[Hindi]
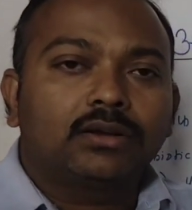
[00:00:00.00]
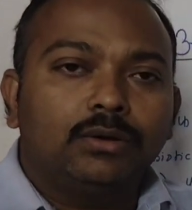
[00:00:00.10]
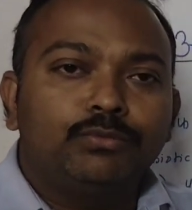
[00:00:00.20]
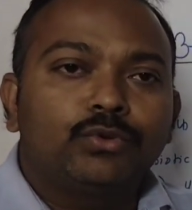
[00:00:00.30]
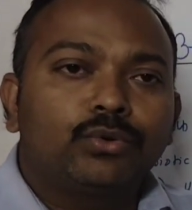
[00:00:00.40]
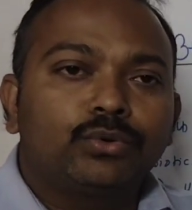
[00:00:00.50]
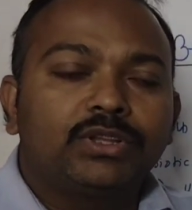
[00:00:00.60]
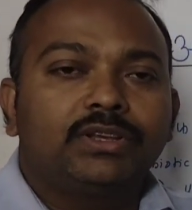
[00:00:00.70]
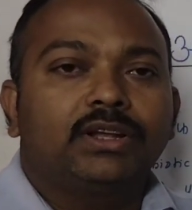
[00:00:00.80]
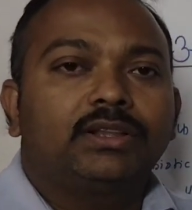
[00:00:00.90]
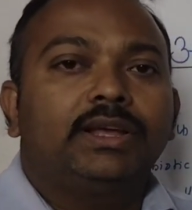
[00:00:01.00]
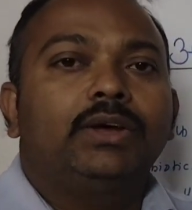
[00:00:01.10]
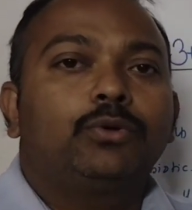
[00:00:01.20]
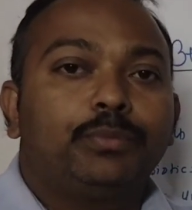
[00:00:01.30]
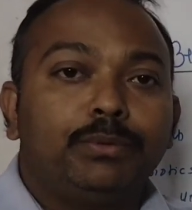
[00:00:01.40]
कमज़ोर होते जाता
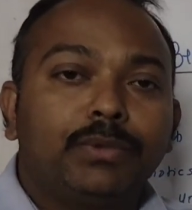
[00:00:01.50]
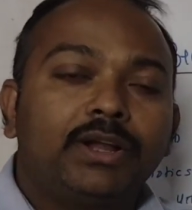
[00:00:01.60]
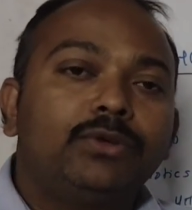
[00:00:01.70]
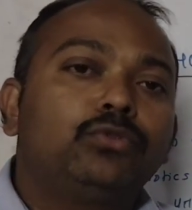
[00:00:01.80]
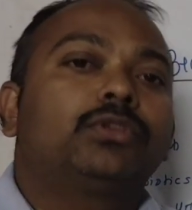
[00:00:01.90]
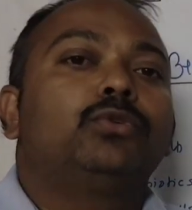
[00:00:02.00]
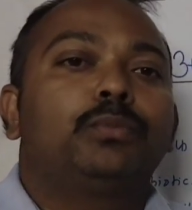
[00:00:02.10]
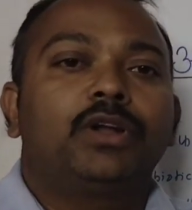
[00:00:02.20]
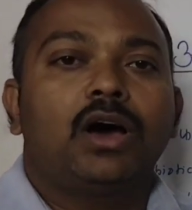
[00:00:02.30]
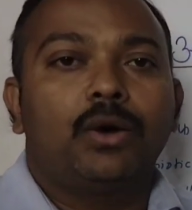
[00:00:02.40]
है और बीमारी उसके ऊपर